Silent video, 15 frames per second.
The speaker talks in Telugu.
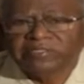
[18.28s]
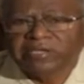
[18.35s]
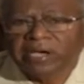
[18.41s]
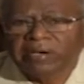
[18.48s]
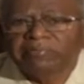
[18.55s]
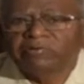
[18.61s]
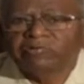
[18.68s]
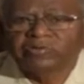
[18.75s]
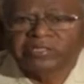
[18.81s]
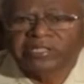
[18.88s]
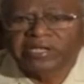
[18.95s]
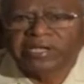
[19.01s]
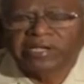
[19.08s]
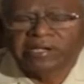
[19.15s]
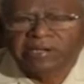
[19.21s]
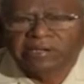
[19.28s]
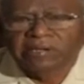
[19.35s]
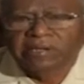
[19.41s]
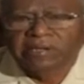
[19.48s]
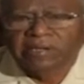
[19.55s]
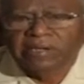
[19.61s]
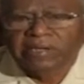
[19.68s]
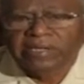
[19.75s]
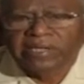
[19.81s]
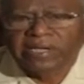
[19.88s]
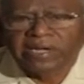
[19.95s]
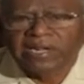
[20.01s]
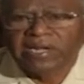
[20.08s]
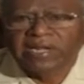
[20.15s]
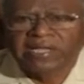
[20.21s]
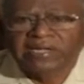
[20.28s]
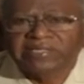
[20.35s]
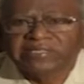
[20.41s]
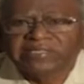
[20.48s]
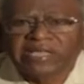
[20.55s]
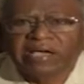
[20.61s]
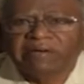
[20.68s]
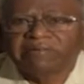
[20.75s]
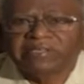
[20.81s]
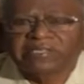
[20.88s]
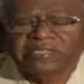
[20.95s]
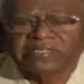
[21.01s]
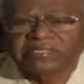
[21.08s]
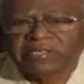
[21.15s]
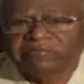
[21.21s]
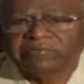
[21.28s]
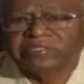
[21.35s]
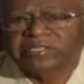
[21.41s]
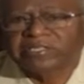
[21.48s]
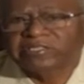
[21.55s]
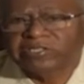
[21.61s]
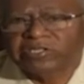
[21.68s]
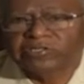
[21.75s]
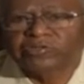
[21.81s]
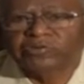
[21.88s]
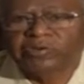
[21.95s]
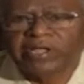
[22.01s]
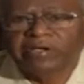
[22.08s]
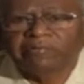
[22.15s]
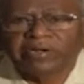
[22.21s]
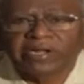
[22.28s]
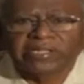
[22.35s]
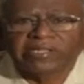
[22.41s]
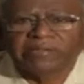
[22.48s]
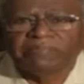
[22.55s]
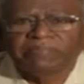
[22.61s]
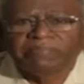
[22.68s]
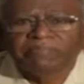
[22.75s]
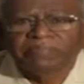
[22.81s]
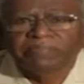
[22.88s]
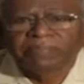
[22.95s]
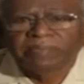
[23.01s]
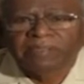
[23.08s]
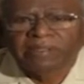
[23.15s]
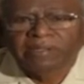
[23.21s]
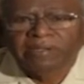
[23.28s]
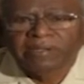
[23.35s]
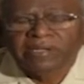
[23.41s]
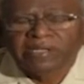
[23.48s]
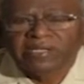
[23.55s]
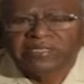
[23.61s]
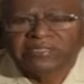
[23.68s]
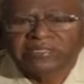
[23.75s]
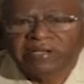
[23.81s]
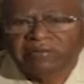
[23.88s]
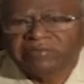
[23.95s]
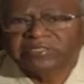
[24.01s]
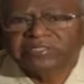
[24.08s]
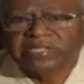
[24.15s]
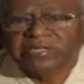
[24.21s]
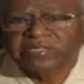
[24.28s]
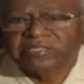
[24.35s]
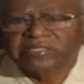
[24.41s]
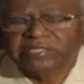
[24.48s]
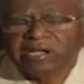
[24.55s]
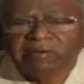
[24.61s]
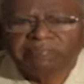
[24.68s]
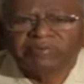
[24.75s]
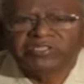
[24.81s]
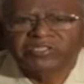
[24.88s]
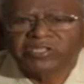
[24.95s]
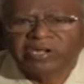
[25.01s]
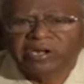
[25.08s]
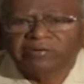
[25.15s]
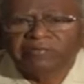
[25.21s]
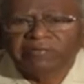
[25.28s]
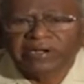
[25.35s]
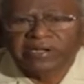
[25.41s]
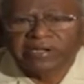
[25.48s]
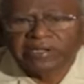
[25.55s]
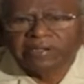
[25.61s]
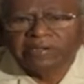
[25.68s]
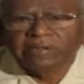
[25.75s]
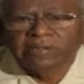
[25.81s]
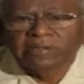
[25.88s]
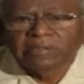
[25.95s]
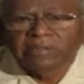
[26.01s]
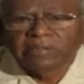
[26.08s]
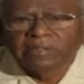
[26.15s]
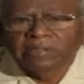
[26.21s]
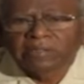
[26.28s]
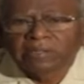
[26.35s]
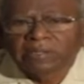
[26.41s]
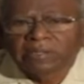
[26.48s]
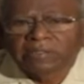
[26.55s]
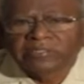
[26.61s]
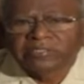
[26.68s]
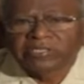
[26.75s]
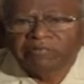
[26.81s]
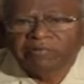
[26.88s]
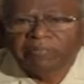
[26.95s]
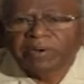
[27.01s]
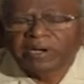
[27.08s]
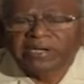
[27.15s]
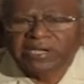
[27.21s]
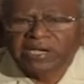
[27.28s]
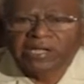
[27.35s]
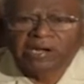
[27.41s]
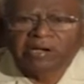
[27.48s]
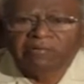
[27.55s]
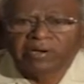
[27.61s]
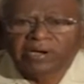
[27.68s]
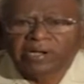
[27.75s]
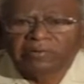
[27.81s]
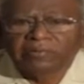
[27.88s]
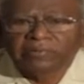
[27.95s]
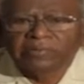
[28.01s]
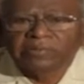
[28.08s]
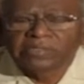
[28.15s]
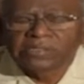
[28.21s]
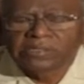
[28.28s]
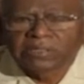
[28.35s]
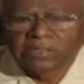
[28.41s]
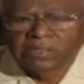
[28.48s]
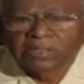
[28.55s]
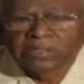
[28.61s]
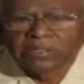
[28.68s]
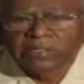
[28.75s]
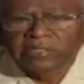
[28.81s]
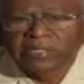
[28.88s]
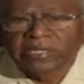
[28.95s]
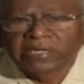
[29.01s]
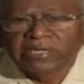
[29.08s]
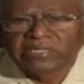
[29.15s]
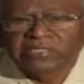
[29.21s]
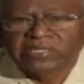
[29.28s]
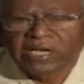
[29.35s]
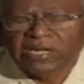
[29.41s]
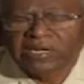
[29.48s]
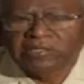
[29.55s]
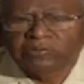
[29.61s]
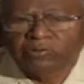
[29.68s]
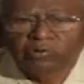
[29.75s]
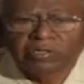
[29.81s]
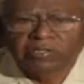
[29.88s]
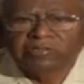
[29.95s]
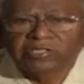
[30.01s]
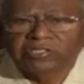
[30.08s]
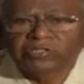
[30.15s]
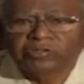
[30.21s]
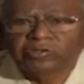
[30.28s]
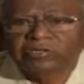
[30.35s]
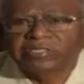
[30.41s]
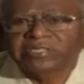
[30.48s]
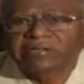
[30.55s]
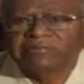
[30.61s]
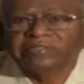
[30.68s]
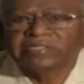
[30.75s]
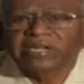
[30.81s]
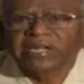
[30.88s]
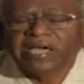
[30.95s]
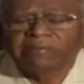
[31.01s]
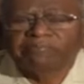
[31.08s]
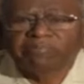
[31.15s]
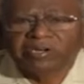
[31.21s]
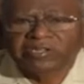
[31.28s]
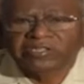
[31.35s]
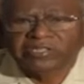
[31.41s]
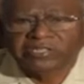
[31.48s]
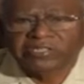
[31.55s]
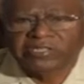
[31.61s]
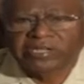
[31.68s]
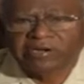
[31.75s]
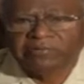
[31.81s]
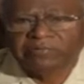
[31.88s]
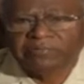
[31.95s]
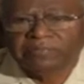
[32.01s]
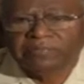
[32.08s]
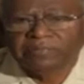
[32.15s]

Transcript: విద్యాభివృద్ధికి ఎనలేని సేవ ఈ సంస్థ చేస్తూనే ఉన్నది ఈ సంస్థను స్థాపించినటువంటి శివభాగ్యారావు గారు దీన్ని చాలా దూరదృష్టితో ఈ సంస్థను ఏర్పాటు చేశాడు